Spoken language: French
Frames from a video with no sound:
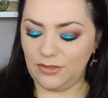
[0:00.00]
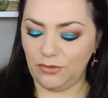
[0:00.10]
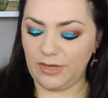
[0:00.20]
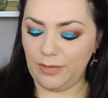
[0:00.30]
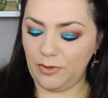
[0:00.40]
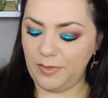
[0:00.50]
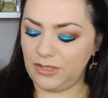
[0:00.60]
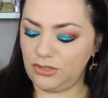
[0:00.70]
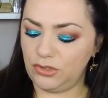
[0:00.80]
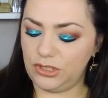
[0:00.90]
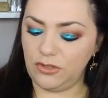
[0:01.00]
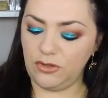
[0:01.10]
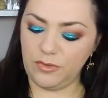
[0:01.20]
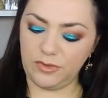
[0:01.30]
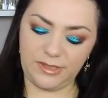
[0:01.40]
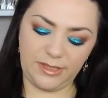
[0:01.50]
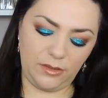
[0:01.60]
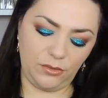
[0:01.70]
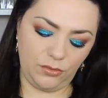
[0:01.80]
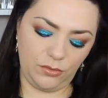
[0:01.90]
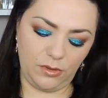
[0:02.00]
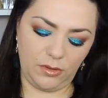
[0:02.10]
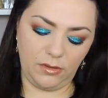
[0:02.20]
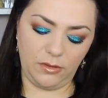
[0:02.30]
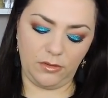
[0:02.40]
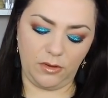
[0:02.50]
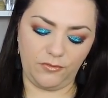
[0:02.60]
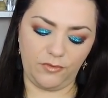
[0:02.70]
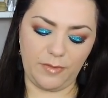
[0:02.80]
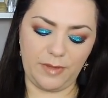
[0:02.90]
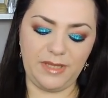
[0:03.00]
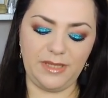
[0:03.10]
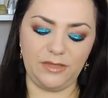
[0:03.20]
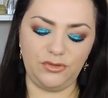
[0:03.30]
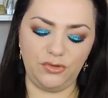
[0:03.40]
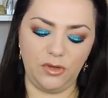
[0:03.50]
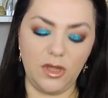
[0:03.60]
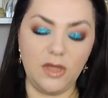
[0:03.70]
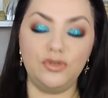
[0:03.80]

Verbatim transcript: Donc la première chose, j'ai commandé le en format miniature.